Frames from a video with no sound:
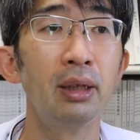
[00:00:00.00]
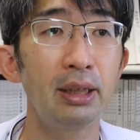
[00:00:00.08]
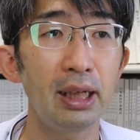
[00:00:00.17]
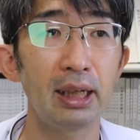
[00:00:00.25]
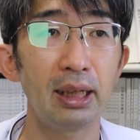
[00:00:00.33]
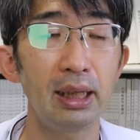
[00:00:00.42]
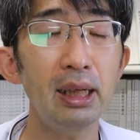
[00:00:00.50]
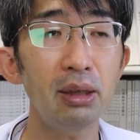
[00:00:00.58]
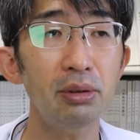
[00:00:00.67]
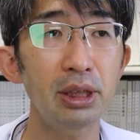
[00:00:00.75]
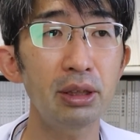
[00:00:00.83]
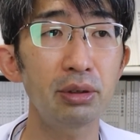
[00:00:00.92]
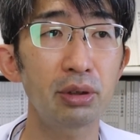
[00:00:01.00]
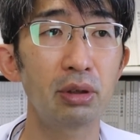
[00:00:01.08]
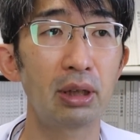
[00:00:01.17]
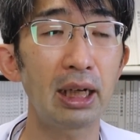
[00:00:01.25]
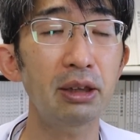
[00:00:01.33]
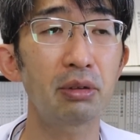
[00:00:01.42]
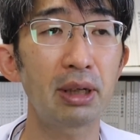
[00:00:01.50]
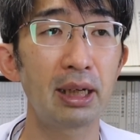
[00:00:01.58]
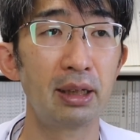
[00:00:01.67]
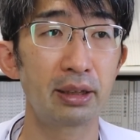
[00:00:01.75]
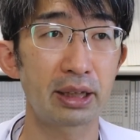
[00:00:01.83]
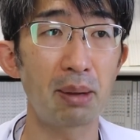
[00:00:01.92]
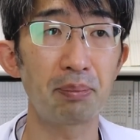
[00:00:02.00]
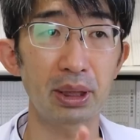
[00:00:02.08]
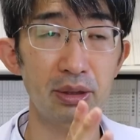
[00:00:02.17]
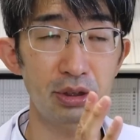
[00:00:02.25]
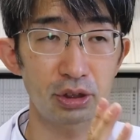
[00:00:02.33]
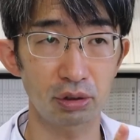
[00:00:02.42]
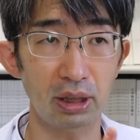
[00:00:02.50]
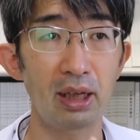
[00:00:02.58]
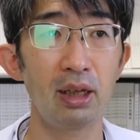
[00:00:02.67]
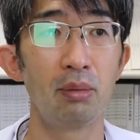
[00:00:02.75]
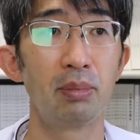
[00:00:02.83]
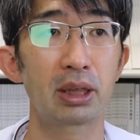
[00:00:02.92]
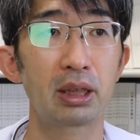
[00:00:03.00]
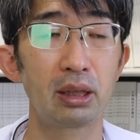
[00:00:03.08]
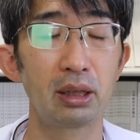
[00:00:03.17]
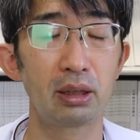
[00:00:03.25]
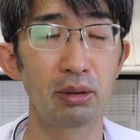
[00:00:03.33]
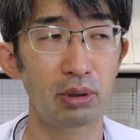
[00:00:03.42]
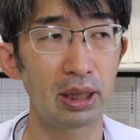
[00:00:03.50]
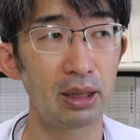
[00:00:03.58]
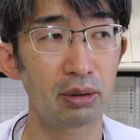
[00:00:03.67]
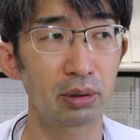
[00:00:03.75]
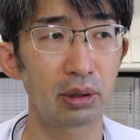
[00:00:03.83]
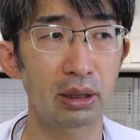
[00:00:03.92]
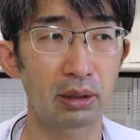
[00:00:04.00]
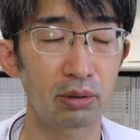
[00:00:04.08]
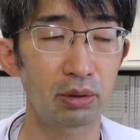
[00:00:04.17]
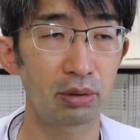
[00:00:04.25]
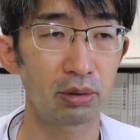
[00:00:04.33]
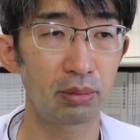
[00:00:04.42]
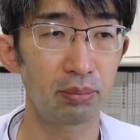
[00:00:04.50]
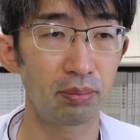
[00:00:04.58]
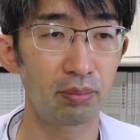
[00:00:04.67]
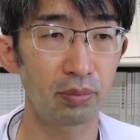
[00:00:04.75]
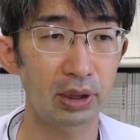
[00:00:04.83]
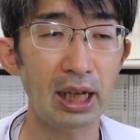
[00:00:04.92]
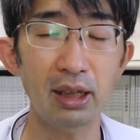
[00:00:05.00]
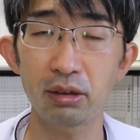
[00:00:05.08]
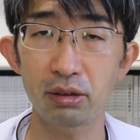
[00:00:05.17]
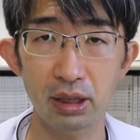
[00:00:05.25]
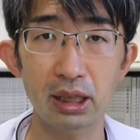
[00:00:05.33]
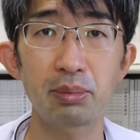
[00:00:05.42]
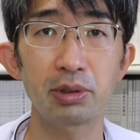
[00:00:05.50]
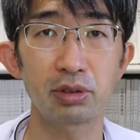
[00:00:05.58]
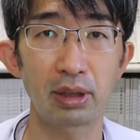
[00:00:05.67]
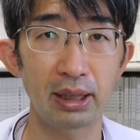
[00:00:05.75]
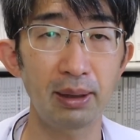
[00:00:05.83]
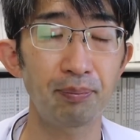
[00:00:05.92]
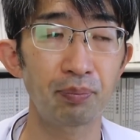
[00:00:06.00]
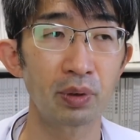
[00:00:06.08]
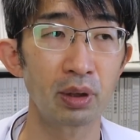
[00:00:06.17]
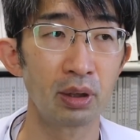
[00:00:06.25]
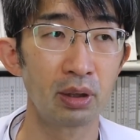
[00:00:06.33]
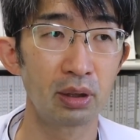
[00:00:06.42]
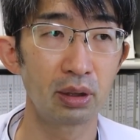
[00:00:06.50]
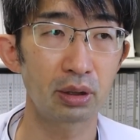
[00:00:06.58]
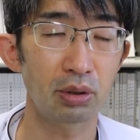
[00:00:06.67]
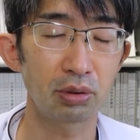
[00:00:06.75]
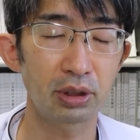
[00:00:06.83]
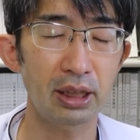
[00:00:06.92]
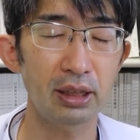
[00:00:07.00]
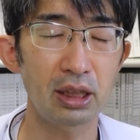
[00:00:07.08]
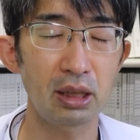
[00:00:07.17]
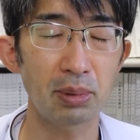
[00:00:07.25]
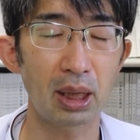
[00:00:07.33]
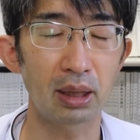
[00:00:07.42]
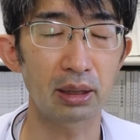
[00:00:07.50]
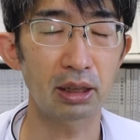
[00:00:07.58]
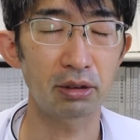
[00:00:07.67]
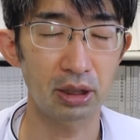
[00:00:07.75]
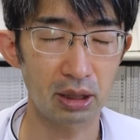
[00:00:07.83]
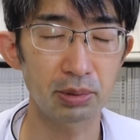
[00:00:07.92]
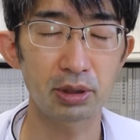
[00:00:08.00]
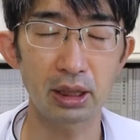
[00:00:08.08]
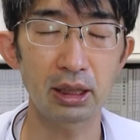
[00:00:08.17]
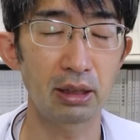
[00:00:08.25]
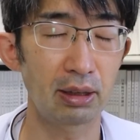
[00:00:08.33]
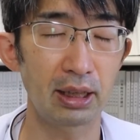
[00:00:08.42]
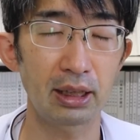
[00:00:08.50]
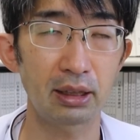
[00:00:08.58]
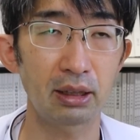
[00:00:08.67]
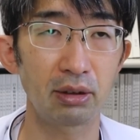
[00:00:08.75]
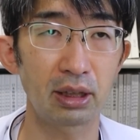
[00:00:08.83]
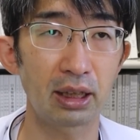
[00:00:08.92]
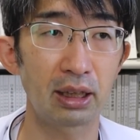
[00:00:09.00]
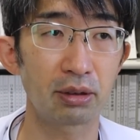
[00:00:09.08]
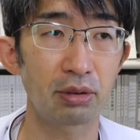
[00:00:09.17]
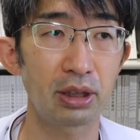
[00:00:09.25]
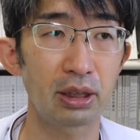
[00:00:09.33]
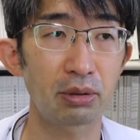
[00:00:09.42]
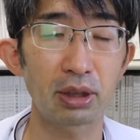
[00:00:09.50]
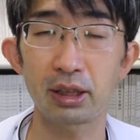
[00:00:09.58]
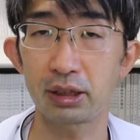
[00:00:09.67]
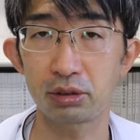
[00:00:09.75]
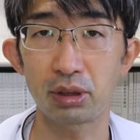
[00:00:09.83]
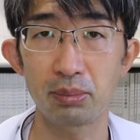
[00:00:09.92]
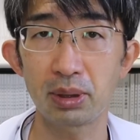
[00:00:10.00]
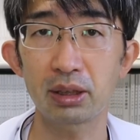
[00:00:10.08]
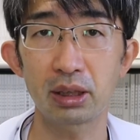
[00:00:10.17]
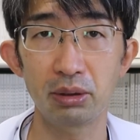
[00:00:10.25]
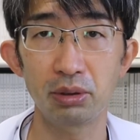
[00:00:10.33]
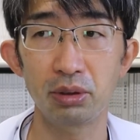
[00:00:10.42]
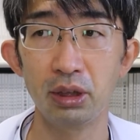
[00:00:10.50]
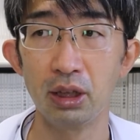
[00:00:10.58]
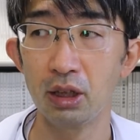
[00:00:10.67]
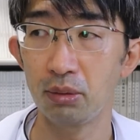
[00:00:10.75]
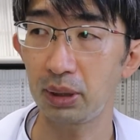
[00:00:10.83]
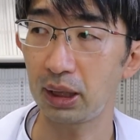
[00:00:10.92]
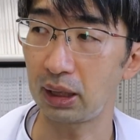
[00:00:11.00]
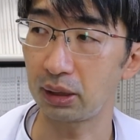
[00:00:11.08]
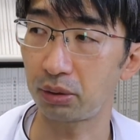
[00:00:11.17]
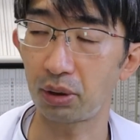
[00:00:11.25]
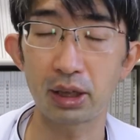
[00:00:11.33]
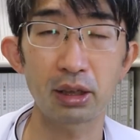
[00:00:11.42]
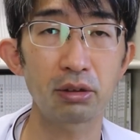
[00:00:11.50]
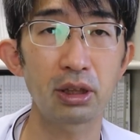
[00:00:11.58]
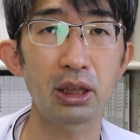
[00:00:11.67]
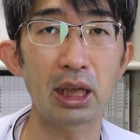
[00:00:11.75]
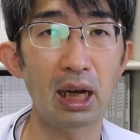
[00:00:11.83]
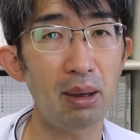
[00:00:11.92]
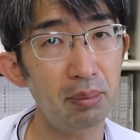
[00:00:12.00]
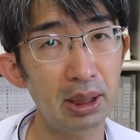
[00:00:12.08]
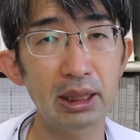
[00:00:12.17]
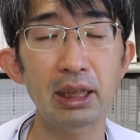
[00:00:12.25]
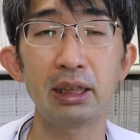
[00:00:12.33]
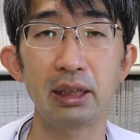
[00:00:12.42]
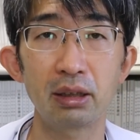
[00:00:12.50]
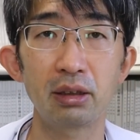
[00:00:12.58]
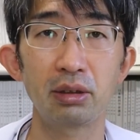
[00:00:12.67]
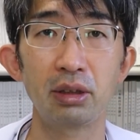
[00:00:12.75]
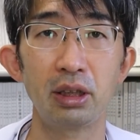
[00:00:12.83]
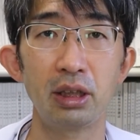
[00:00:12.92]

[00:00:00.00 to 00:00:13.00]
で、栄養で言うと、あとはタンパク質とか、まあ、の栄養、あの炭水化物はね、極端に今、炭水化物制限は流行ってるから、それで取らない人はいますけど、まあ、取らなすぎってあんまりないんですよ。